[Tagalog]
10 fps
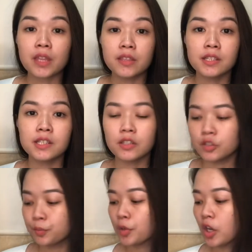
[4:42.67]
This is a
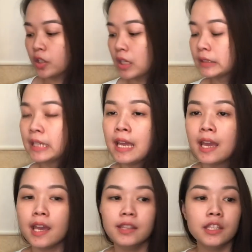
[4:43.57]
good product.
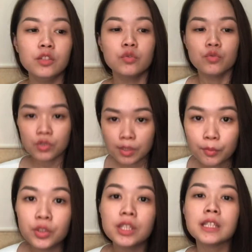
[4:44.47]
And then yung
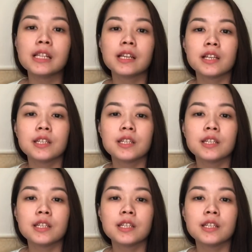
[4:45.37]
sabon niya talaga